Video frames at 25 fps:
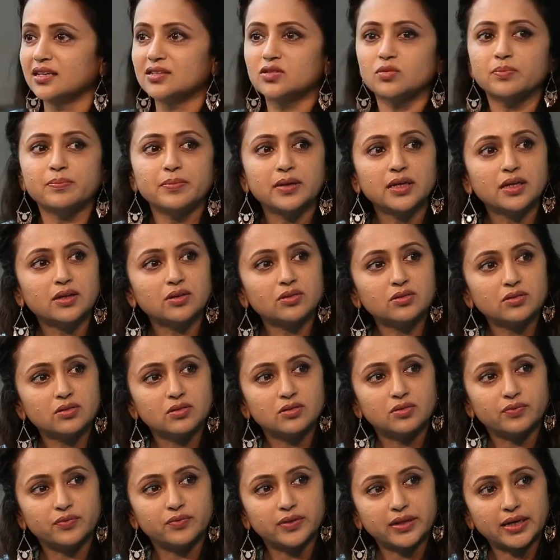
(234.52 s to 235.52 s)
సో uh, మీరు
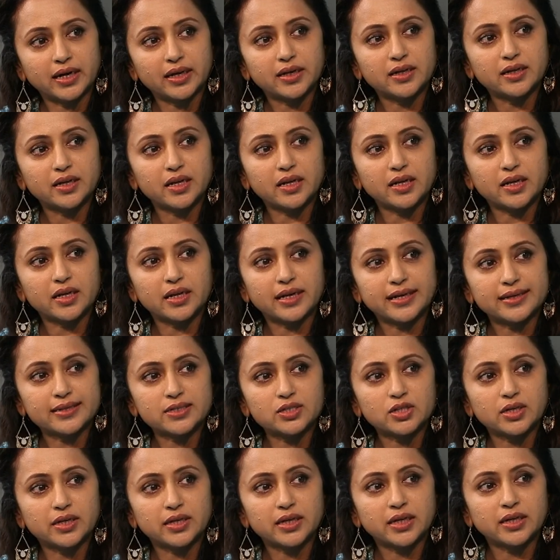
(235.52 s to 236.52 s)
విరాట్ని
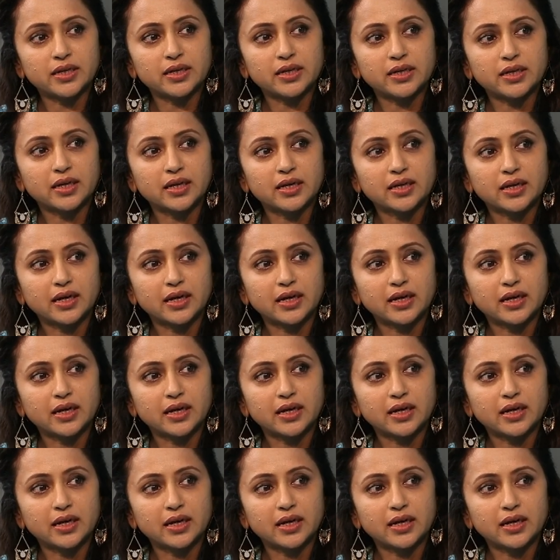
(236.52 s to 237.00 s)
కాస్ట్ చేయడానికి గల